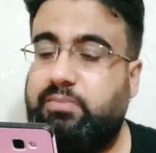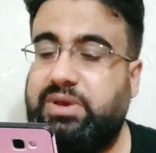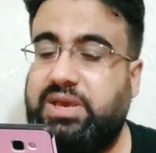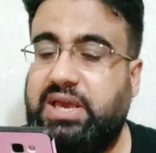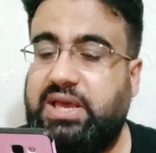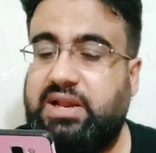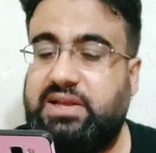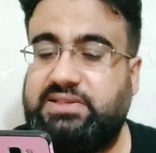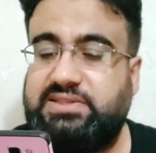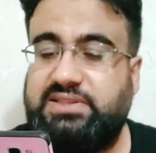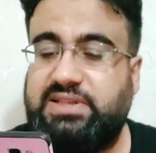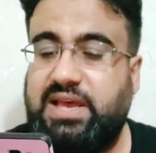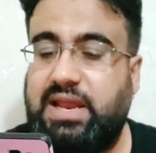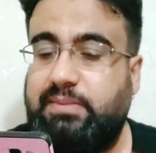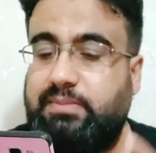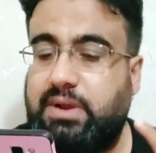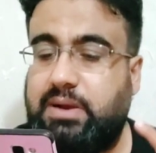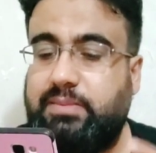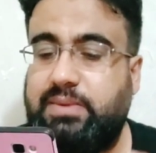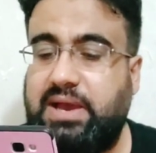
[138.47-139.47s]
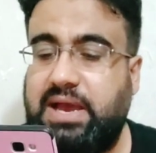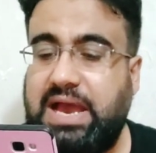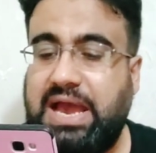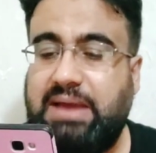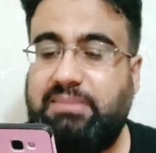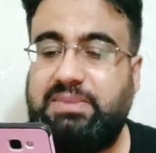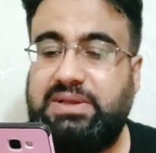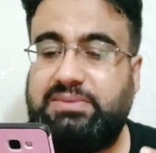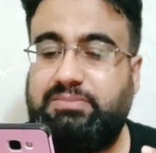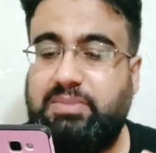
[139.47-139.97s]
بحراسة المرمى
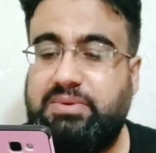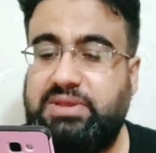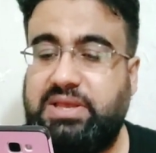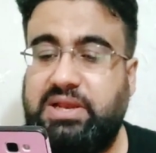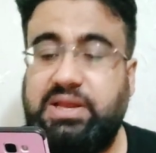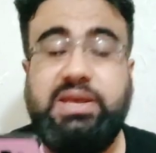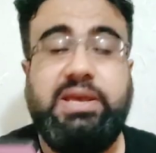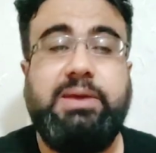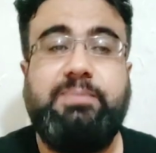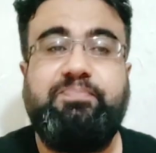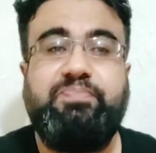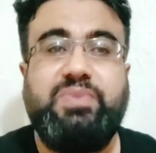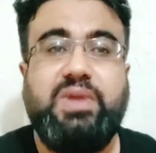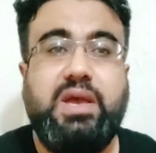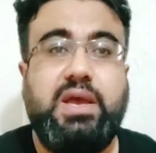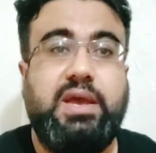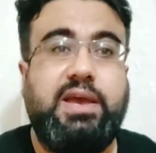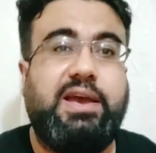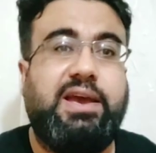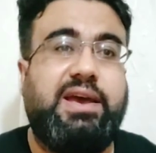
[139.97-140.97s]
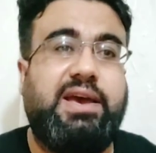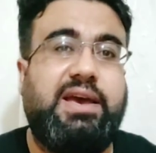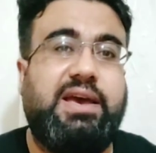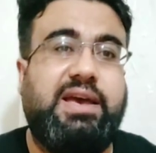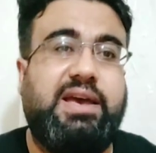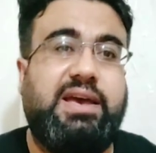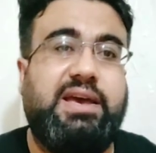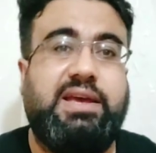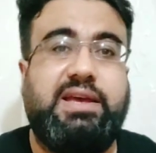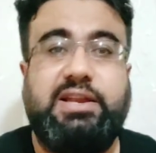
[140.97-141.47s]
أحمد مدنية
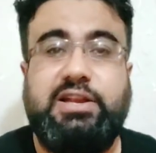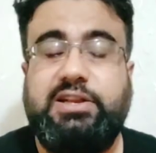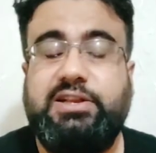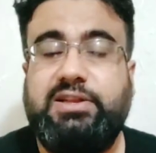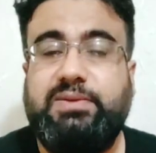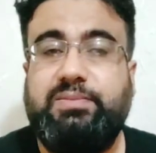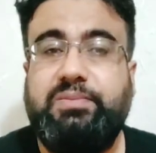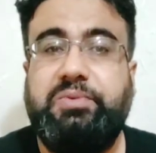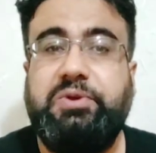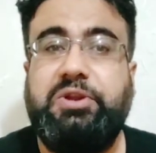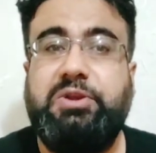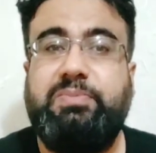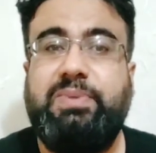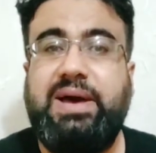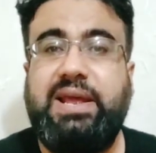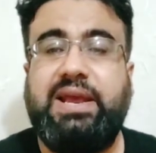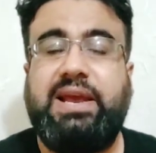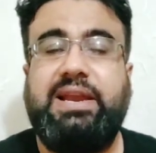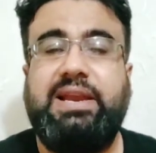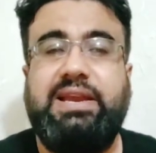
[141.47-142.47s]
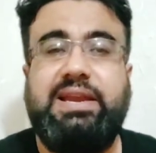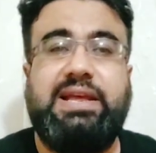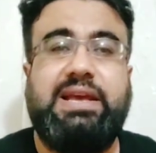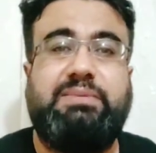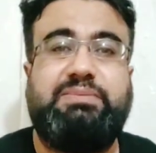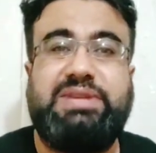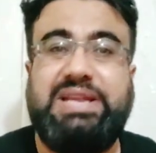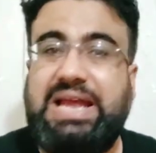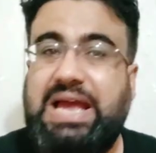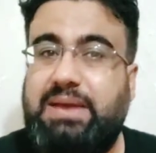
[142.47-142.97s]
آه، نبارك
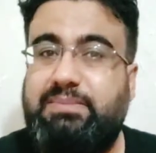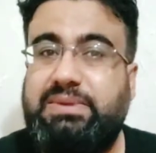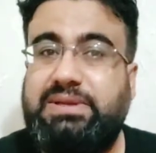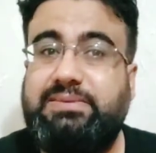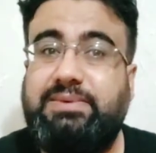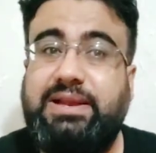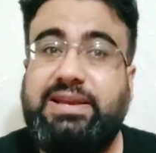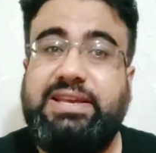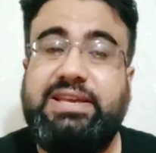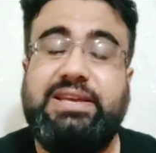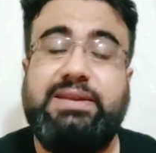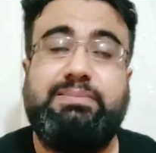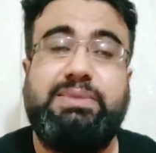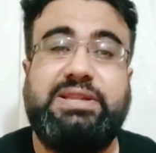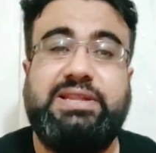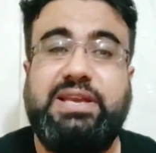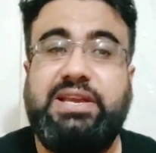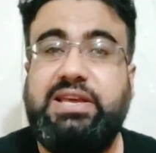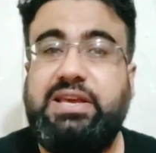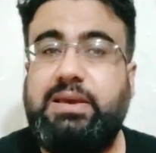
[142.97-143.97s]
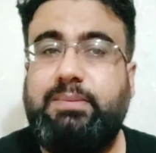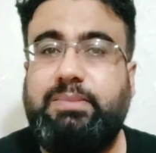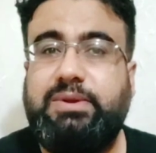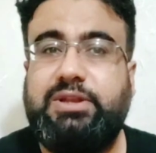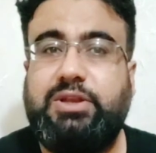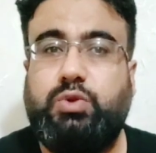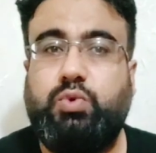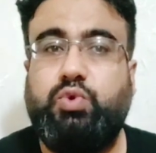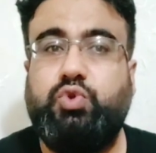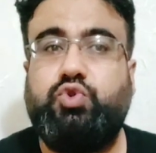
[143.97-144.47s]
للكابتن احمد مدنيه
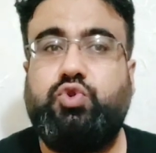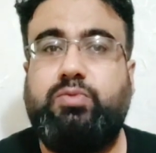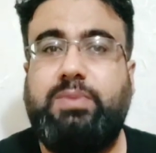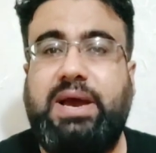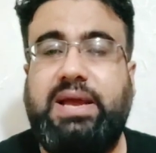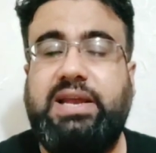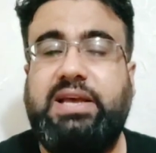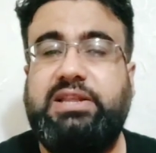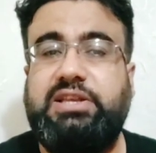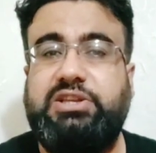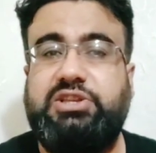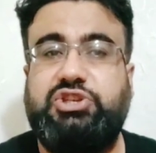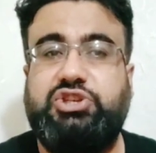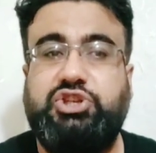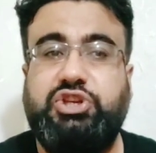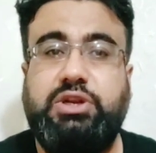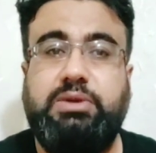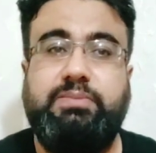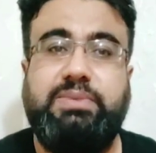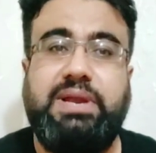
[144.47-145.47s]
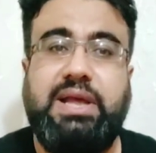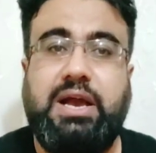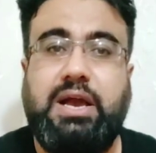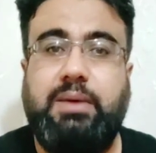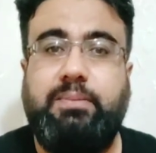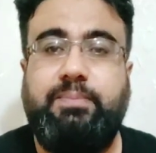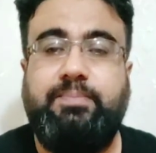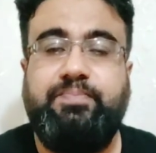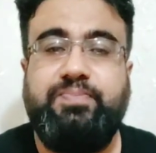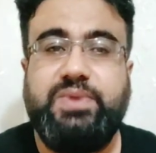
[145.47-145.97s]
بتتويجه مع نادي تشرين
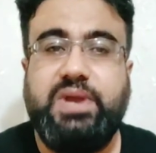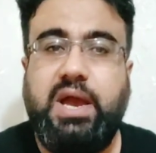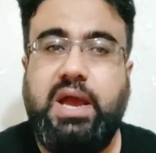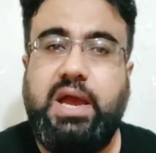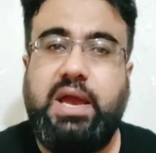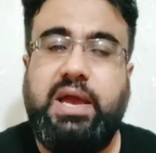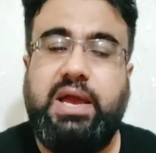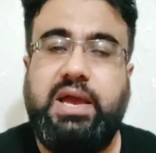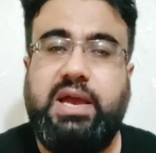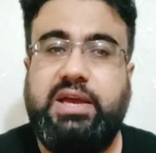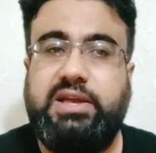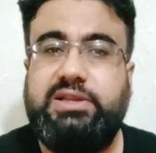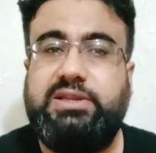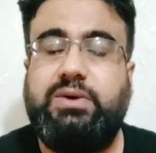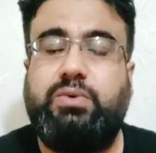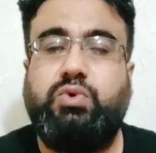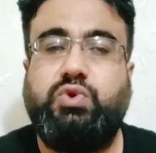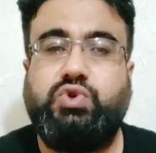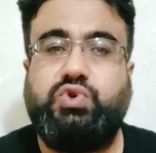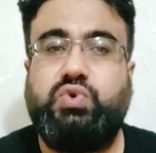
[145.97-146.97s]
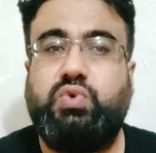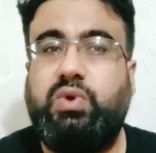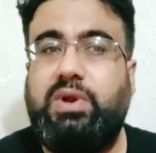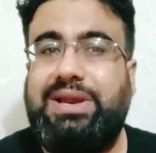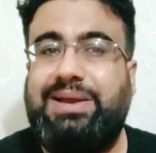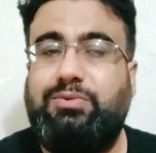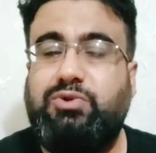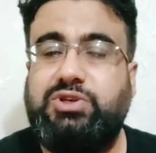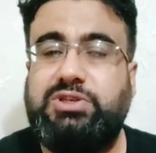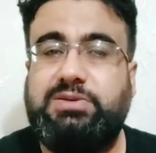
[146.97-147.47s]
بلقب آه، الدوري السوري
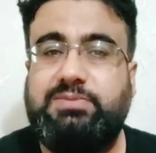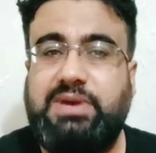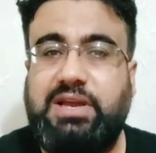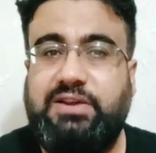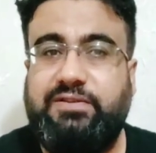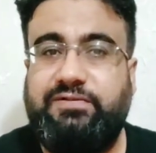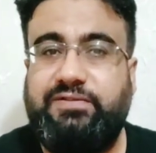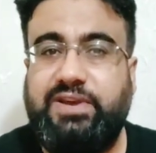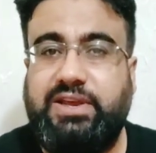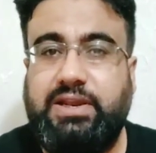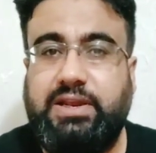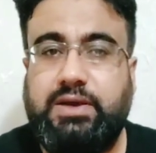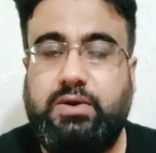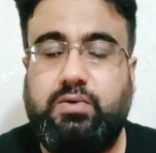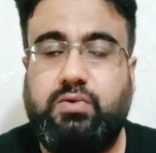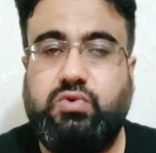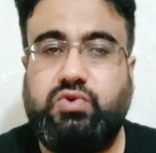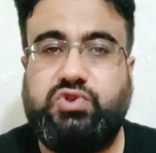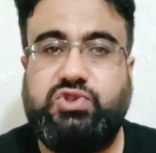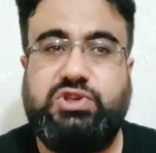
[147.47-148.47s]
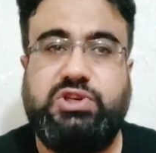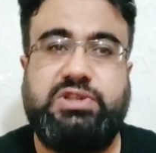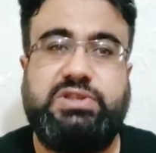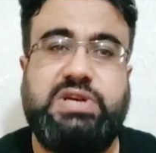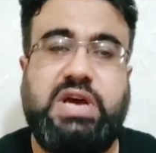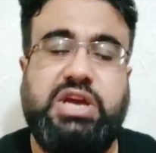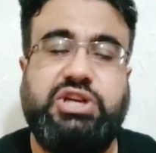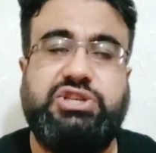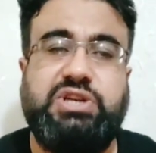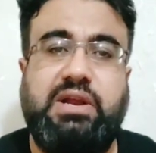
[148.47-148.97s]
لموسم
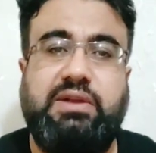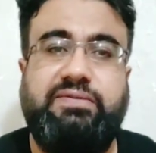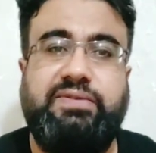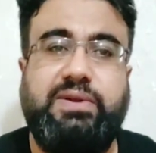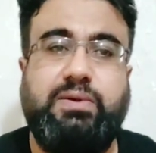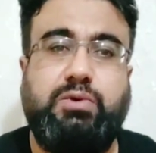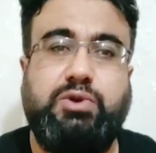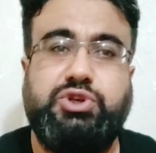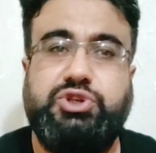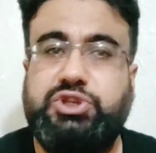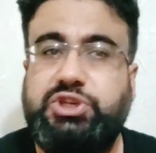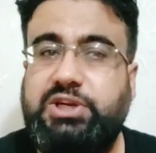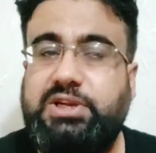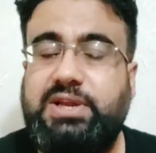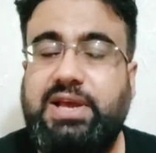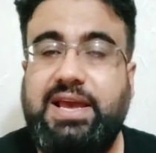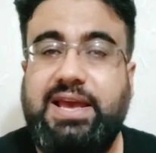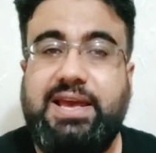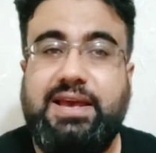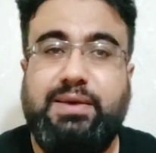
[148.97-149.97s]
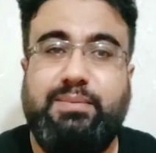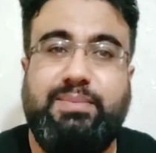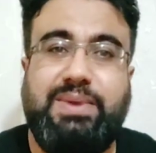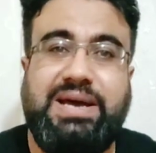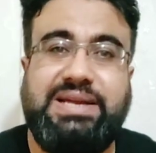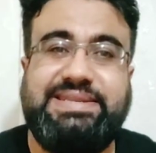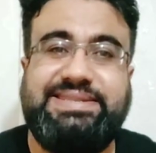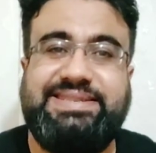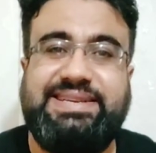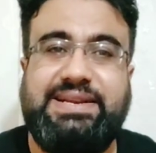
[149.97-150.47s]
2019 2020
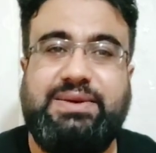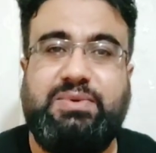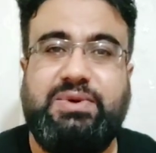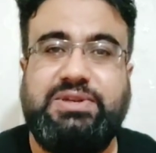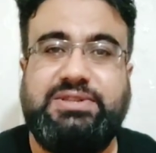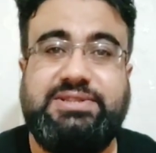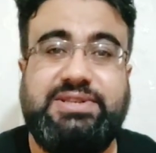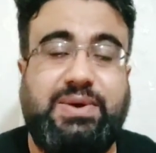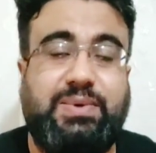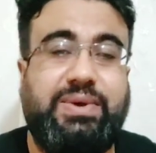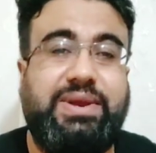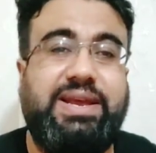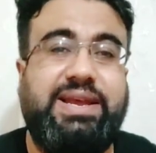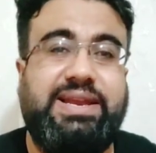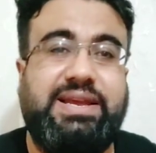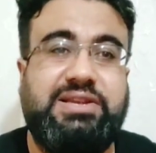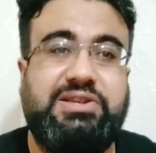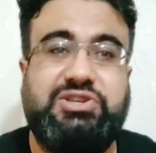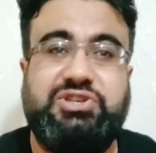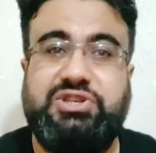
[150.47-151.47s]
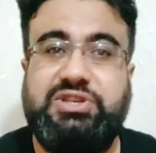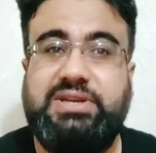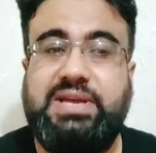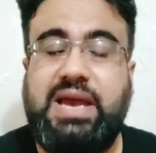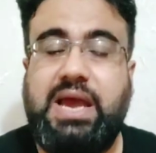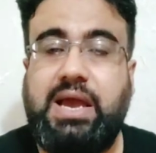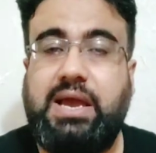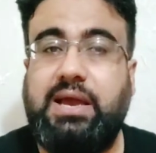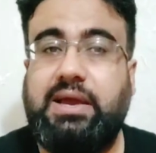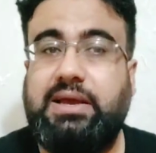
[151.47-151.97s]
بعد سنوات طويله نادي تشرين
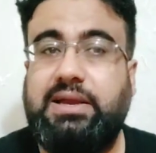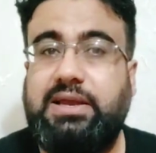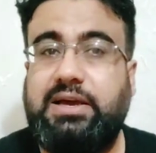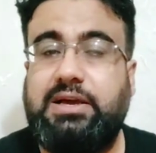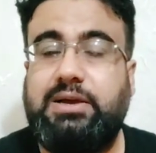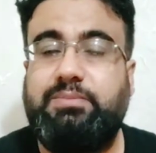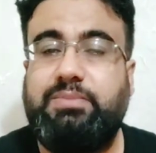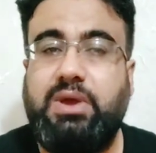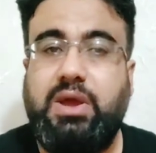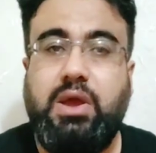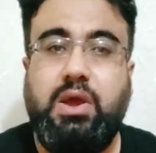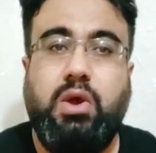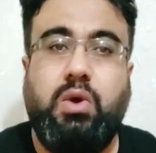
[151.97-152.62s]
حقق اللقب